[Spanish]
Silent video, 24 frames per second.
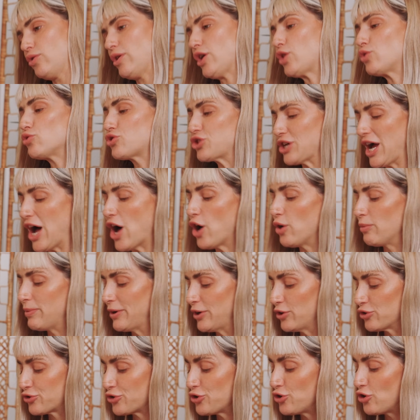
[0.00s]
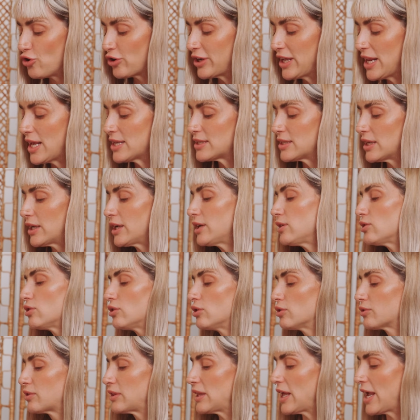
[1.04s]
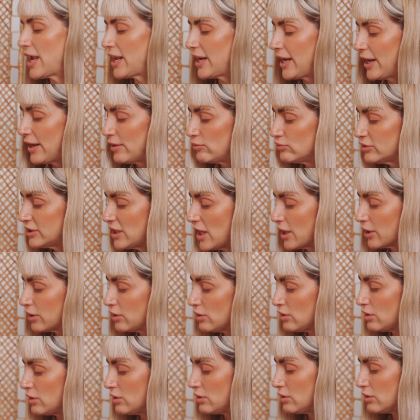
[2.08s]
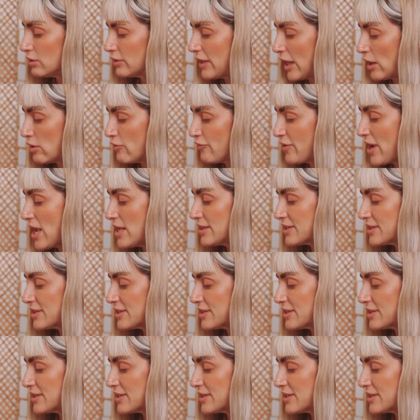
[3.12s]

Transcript: yo lo he escuchado, pero eso no quiere decir que no te genere un cierto. Claro,